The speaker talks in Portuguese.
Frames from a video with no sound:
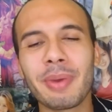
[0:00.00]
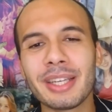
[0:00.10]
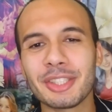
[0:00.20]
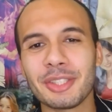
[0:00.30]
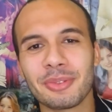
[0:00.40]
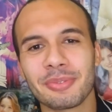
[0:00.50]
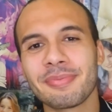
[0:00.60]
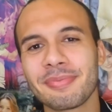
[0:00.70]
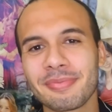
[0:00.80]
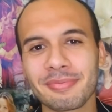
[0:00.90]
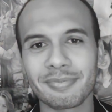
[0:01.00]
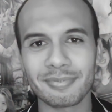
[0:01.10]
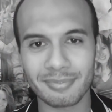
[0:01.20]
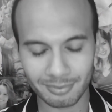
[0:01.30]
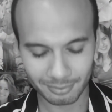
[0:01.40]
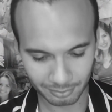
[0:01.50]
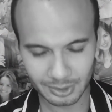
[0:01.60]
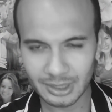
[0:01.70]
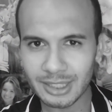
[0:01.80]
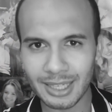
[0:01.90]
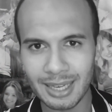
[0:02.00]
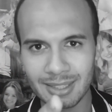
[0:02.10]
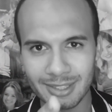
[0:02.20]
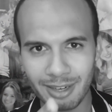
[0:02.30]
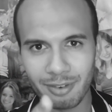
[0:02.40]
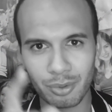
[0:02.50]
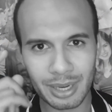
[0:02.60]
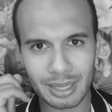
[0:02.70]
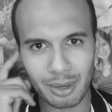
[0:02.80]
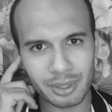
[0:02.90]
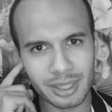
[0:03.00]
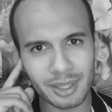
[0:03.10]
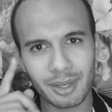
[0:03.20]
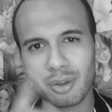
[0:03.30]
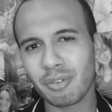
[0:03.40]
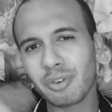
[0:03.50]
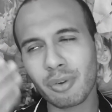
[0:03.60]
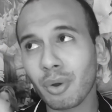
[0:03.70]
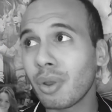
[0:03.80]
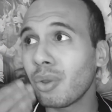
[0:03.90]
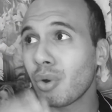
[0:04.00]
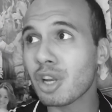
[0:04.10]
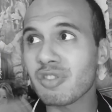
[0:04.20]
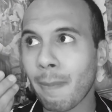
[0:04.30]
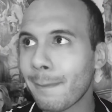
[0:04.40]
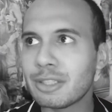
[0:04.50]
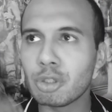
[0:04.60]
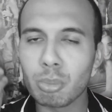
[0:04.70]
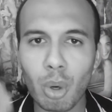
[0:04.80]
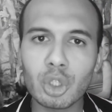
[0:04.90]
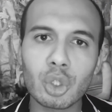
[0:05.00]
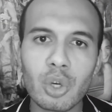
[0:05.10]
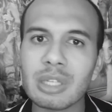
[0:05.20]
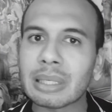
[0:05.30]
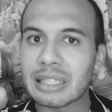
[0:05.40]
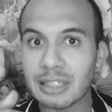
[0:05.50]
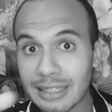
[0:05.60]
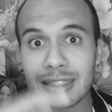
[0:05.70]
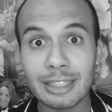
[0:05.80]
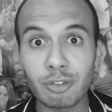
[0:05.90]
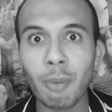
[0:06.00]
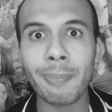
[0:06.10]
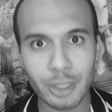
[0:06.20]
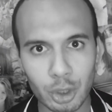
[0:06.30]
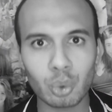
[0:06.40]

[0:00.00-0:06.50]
Beijinho. Você já se inscreveu no canal, né? Eu não, fico, eu não gosto de ficar pedindo um monte de coisa. Que se a gente for pedir